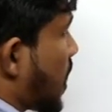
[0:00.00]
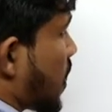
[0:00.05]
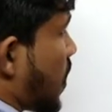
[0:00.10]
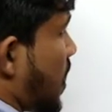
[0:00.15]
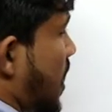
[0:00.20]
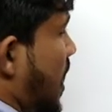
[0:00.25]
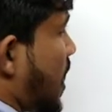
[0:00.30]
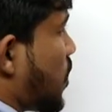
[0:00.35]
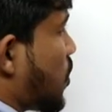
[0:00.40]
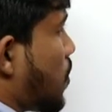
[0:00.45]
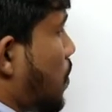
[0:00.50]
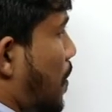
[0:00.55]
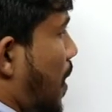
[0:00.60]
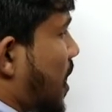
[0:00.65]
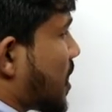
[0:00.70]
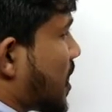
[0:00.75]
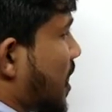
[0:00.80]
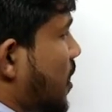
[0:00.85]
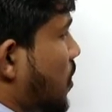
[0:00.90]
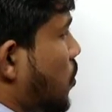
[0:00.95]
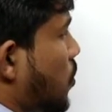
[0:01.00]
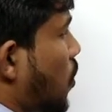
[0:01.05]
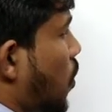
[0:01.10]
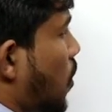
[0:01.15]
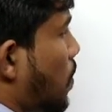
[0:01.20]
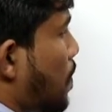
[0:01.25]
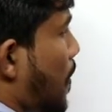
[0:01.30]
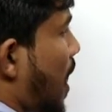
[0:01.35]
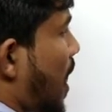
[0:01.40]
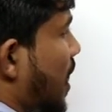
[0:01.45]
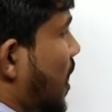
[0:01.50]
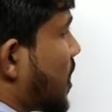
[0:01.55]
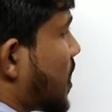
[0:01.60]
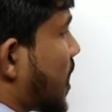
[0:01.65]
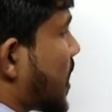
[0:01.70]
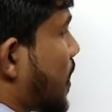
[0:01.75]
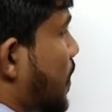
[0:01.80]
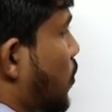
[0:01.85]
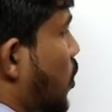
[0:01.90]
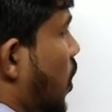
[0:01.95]
তাহলে এটা যদি মাসেল যদি হয় বাংলা
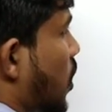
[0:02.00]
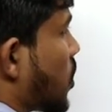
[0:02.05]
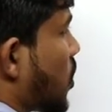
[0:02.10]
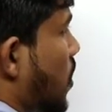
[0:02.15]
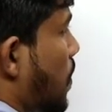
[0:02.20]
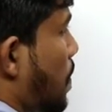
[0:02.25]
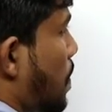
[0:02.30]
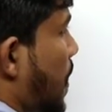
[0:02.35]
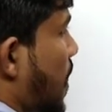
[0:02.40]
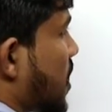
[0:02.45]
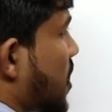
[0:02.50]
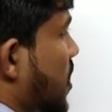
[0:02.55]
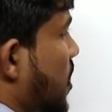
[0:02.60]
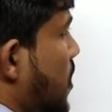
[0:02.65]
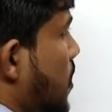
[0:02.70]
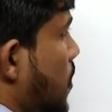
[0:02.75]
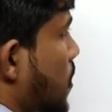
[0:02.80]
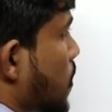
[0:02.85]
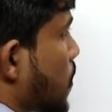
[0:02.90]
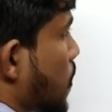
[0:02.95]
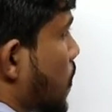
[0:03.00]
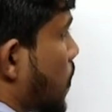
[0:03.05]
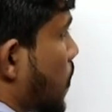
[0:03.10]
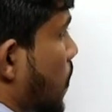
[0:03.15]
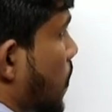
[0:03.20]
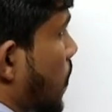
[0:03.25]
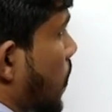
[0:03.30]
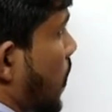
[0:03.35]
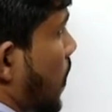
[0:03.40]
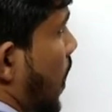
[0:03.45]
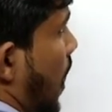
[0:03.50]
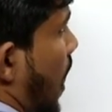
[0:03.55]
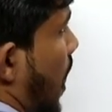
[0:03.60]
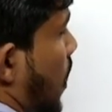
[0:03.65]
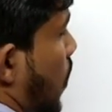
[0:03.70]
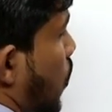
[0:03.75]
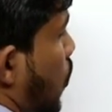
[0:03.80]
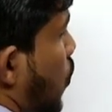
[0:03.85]
যাকে বলা আসলে পেশি আর